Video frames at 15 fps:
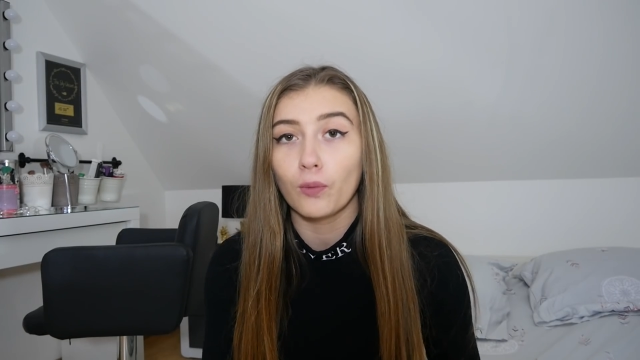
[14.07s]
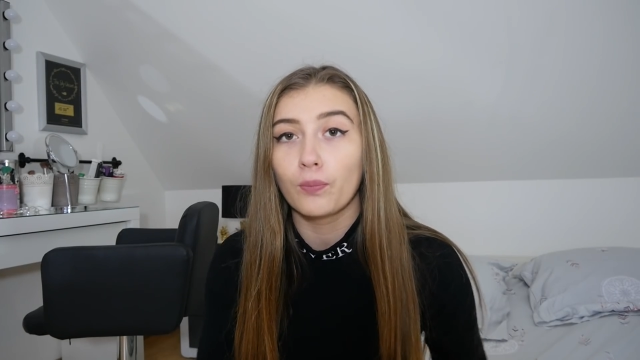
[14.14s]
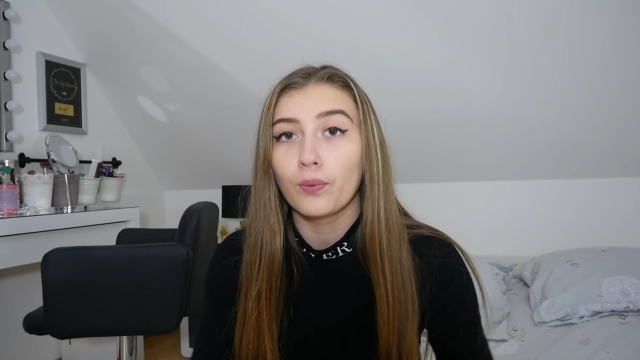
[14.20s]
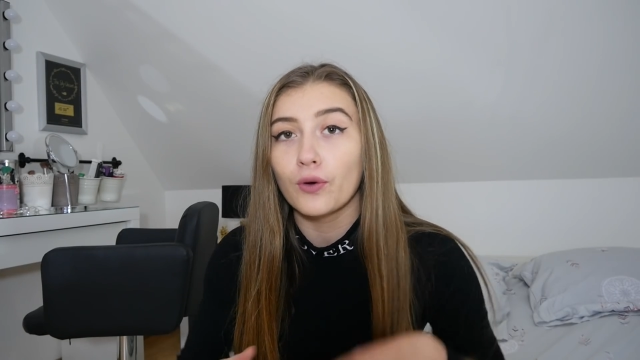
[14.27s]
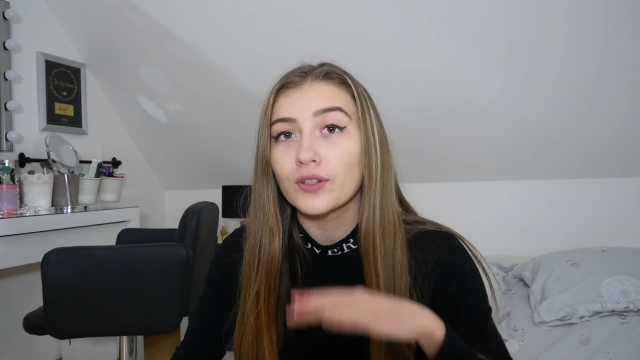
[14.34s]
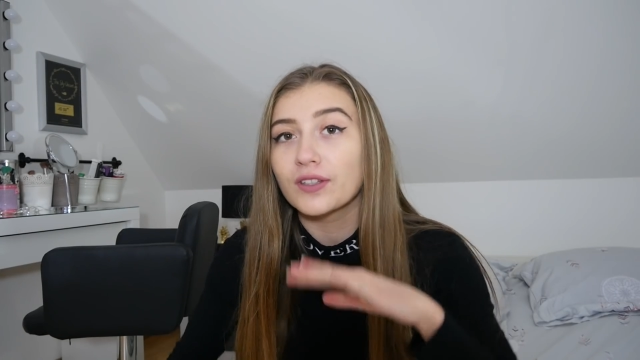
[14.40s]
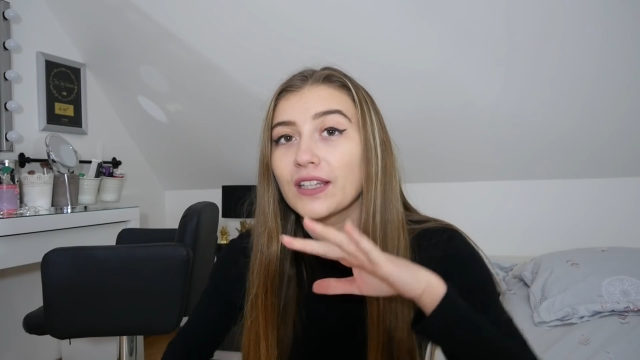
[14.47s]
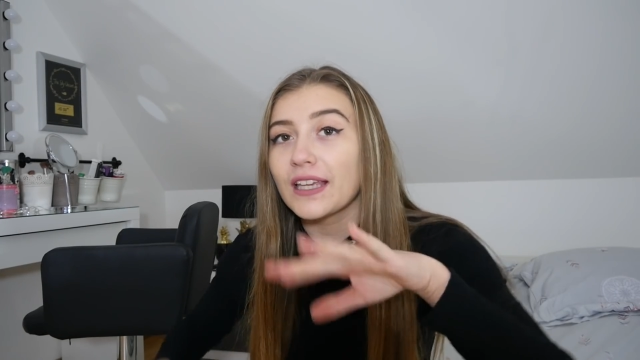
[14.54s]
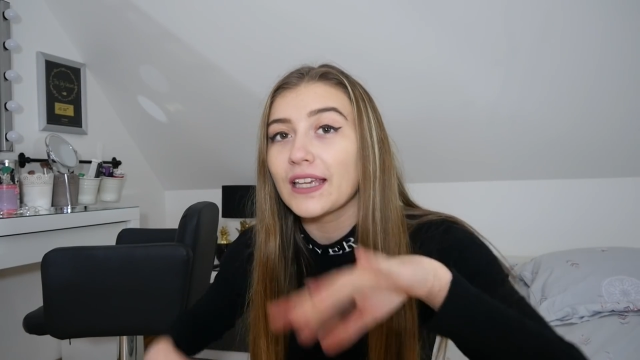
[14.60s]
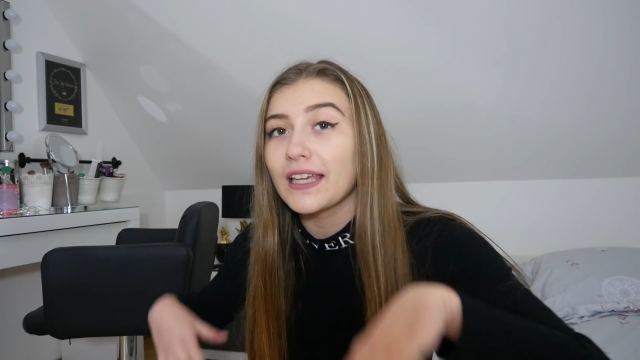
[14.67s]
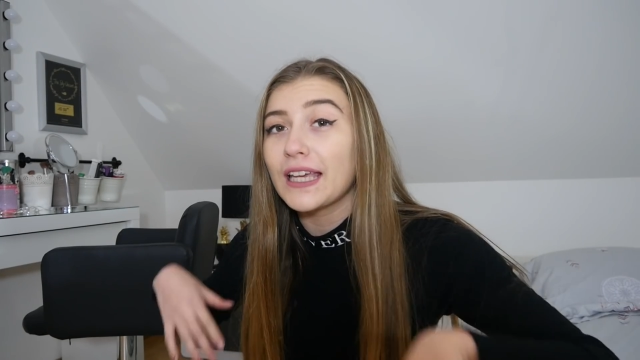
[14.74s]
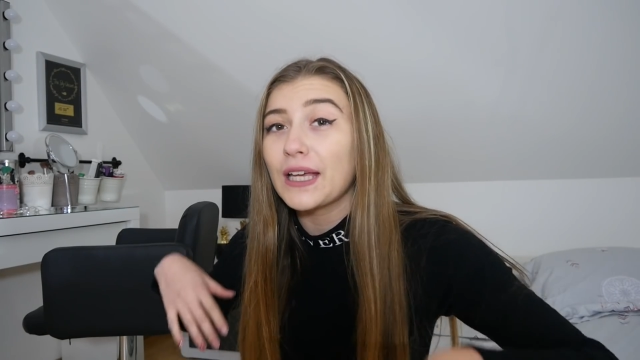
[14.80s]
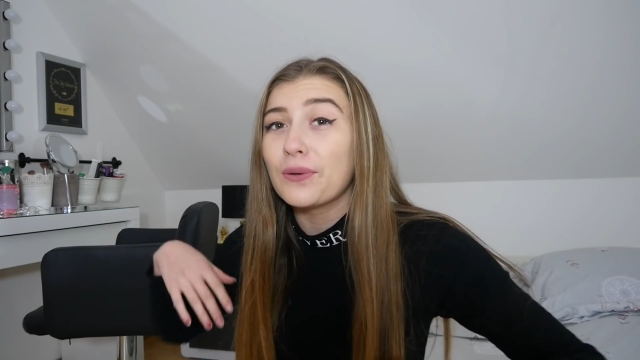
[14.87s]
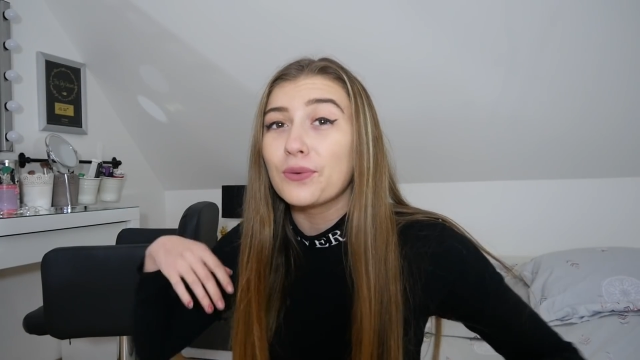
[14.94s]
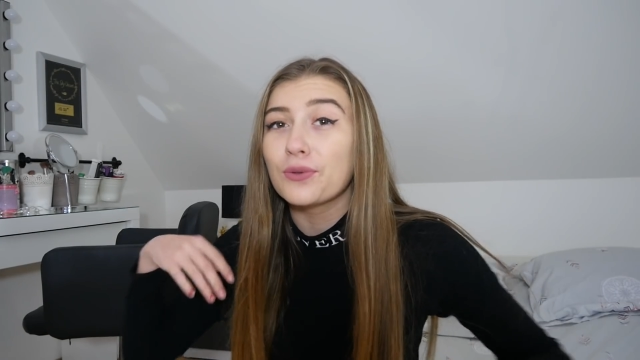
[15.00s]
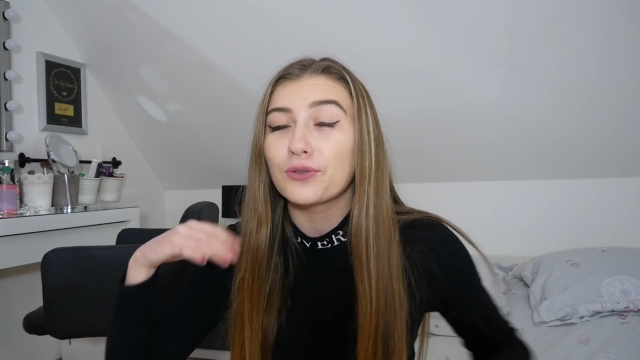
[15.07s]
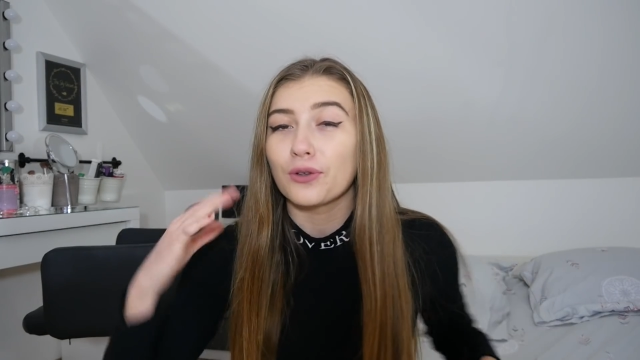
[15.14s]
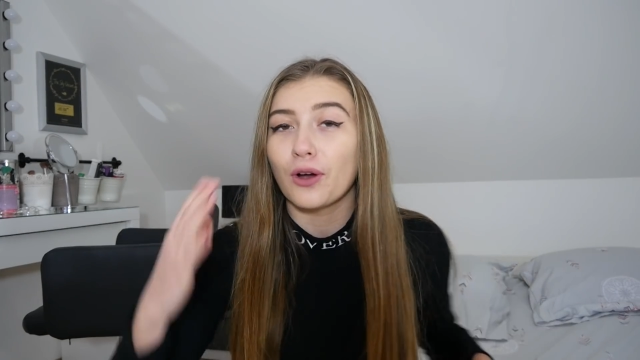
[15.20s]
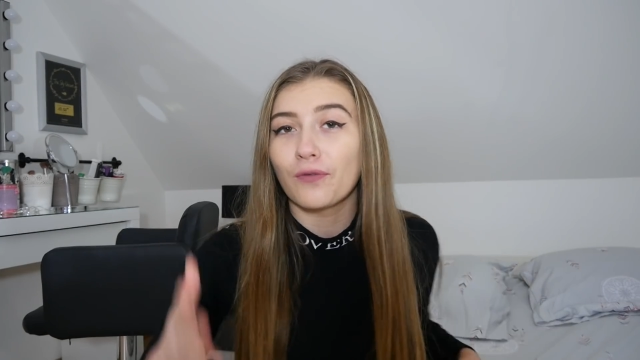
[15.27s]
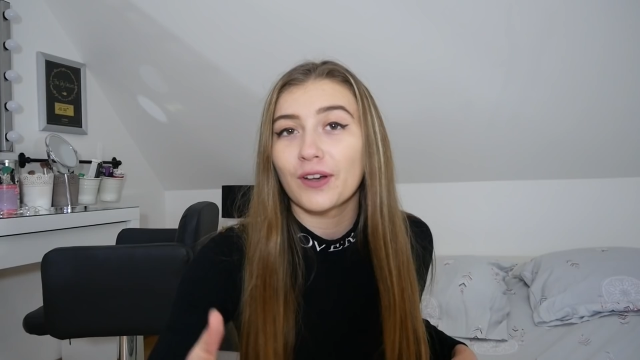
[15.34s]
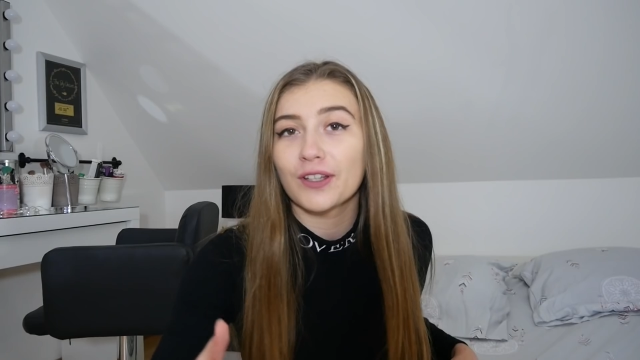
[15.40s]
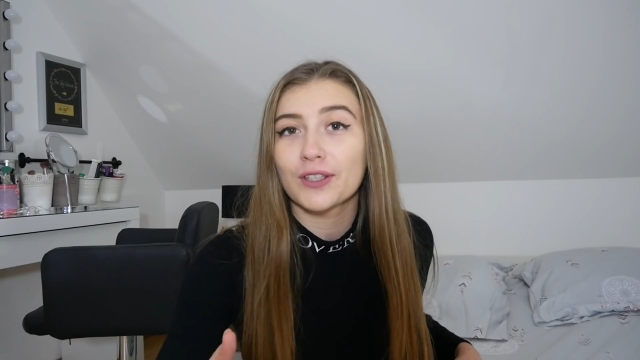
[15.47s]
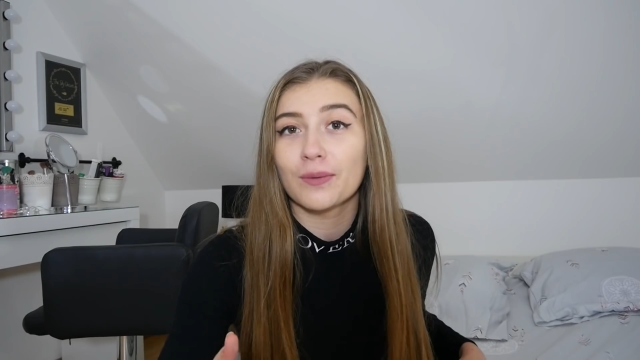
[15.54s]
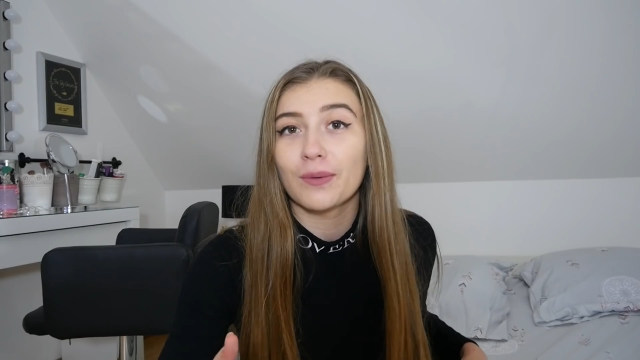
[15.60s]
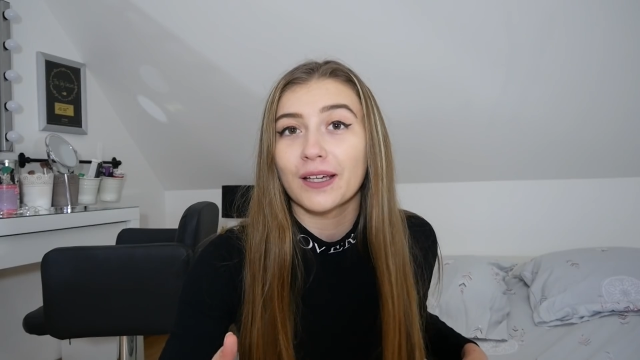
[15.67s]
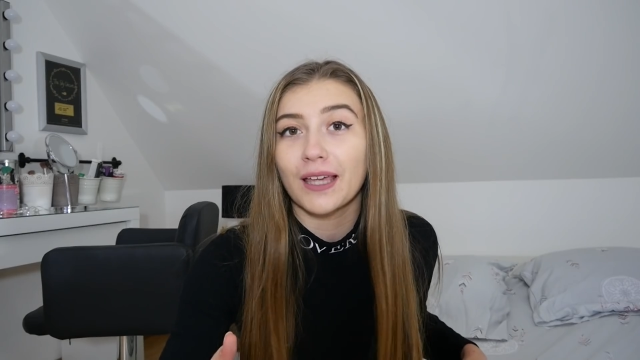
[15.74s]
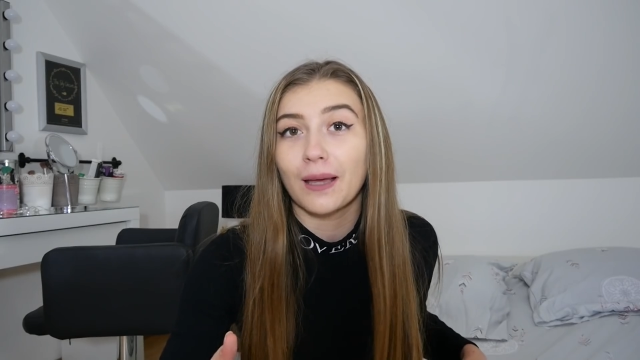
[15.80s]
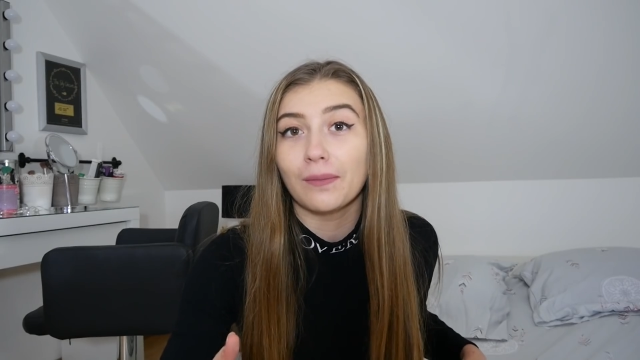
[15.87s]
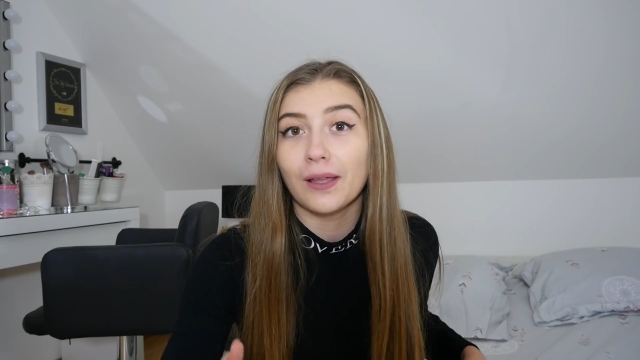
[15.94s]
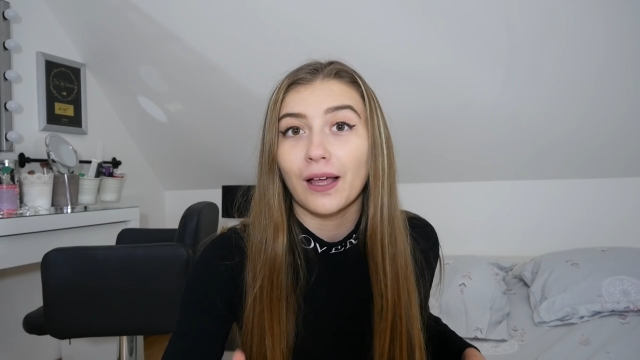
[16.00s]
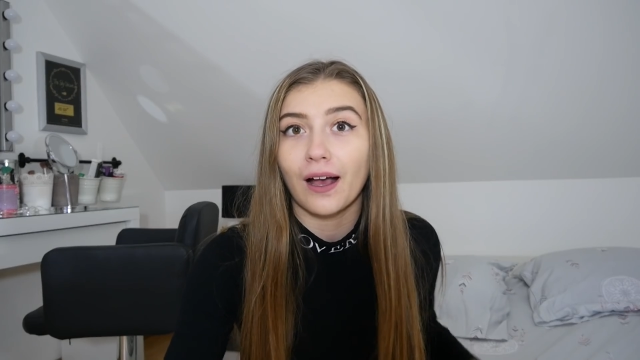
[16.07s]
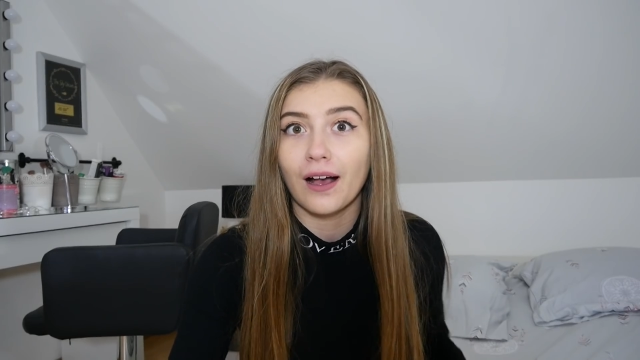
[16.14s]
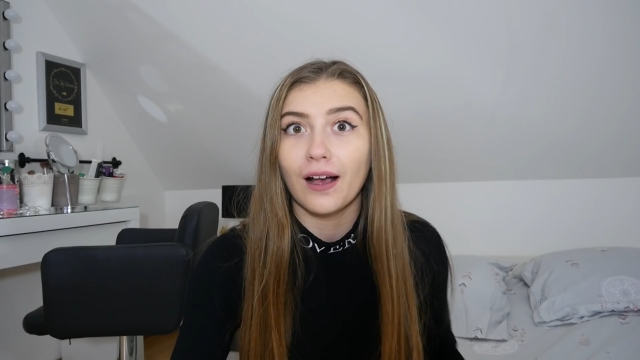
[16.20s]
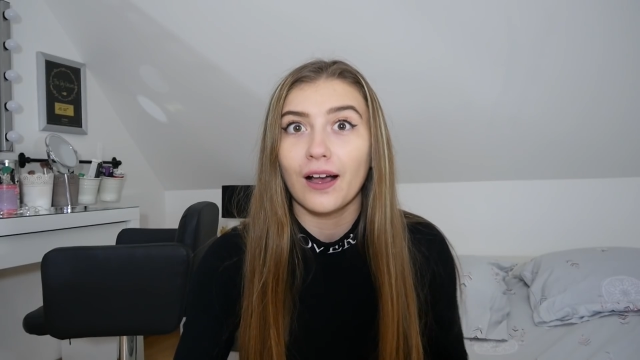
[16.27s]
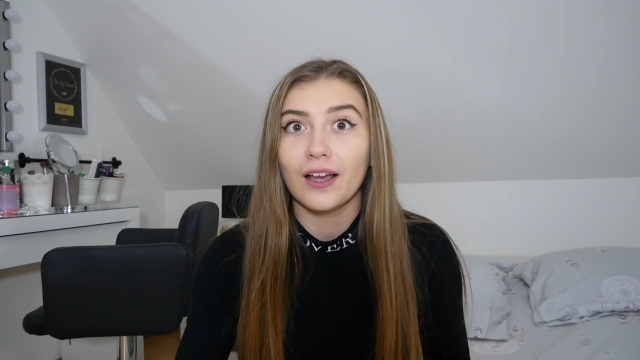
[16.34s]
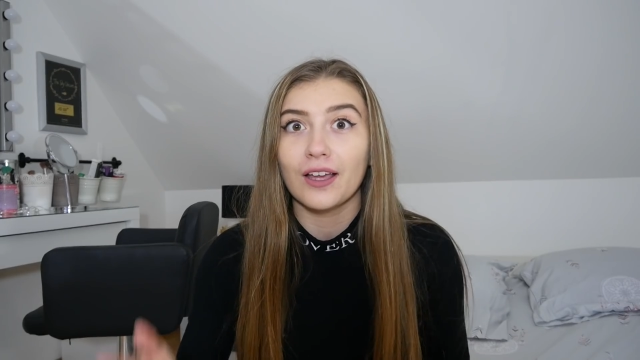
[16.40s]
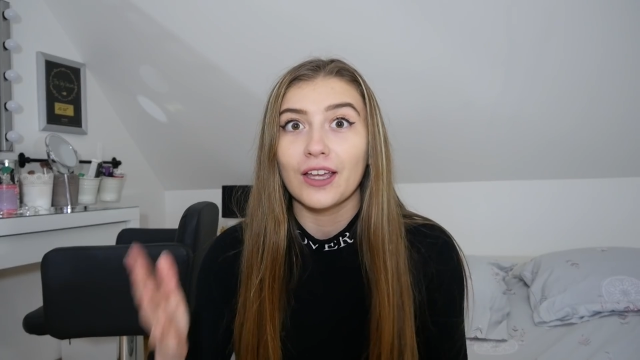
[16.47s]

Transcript: posées où je suis en face de ma caméra